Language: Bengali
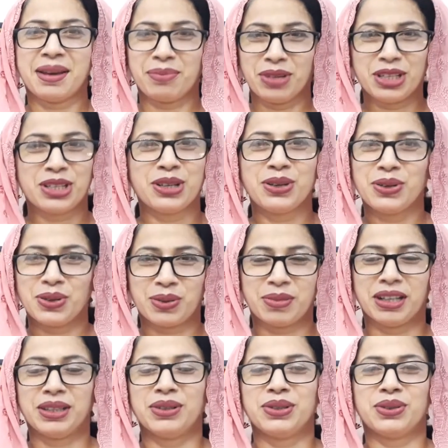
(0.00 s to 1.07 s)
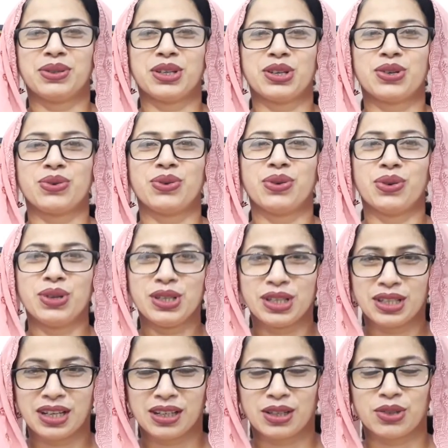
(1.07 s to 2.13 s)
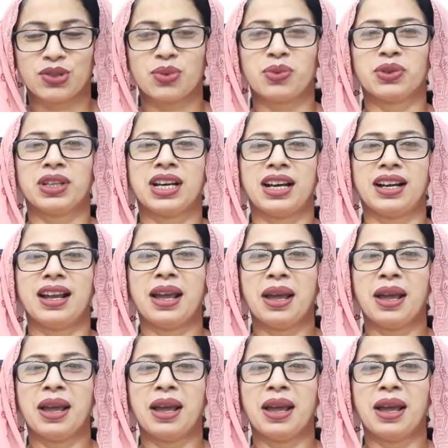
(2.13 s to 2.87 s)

বিচ্ছিন্ন বাদ্যযন্ত্রের সুর নয় সেটি একটা চমৎকার